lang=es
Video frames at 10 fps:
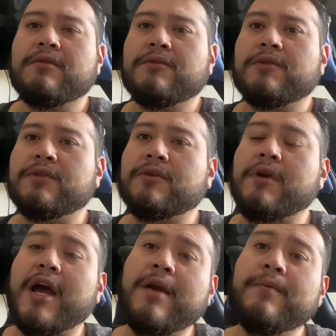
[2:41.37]

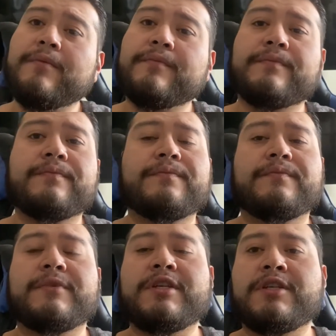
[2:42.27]
subscribe
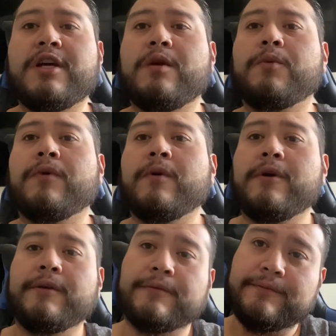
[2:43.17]
y share, por
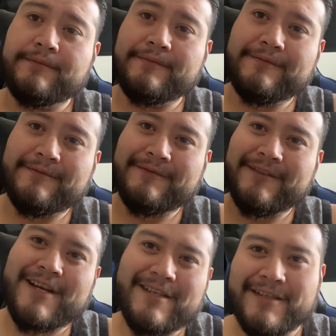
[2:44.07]
favor.
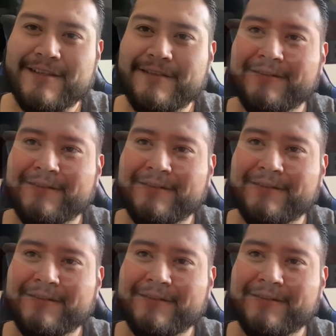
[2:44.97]
Gracias.